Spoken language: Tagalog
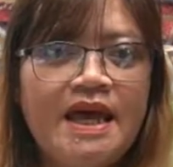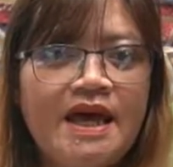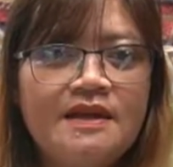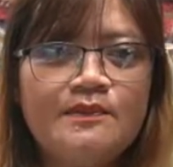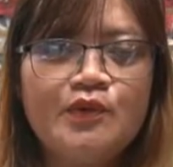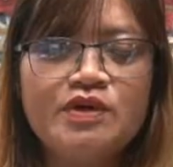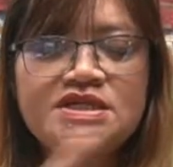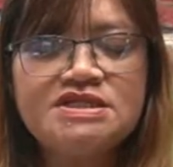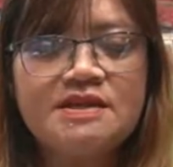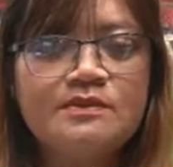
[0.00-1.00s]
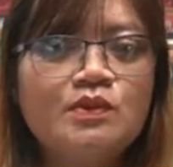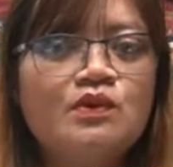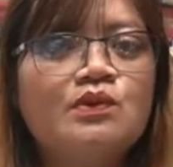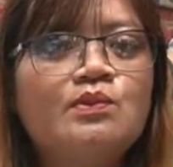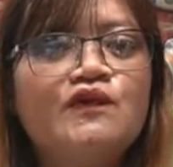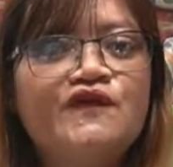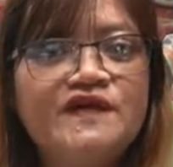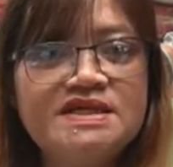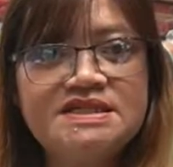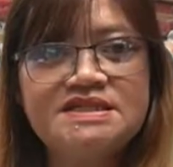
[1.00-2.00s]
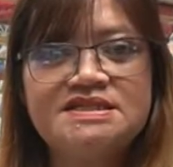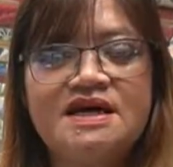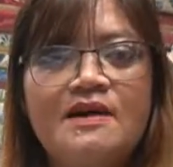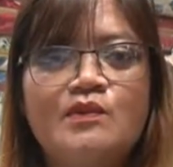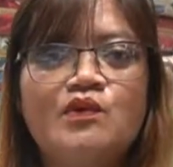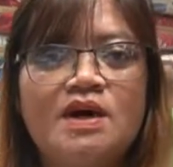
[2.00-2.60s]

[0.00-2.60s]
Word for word: and pwede sad mo mo visit sa ang